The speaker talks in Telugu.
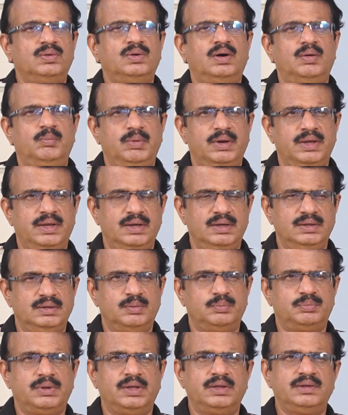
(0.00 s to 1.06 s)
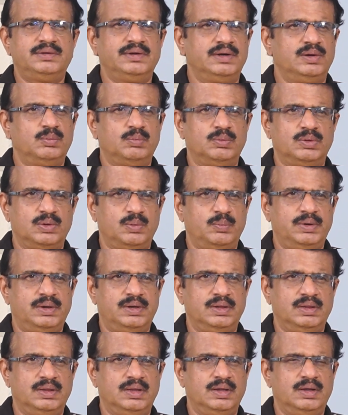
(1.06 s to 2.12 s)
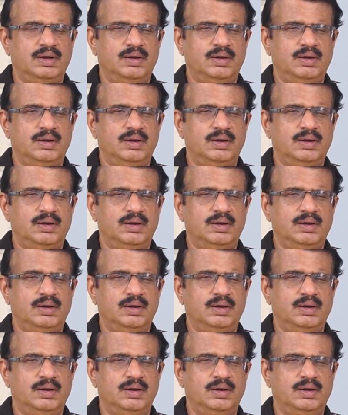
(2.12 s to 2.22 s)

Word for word: ఆ అమ్మాయి ఏం చెప్తే అది చేయడం మొదలుపెట్టింది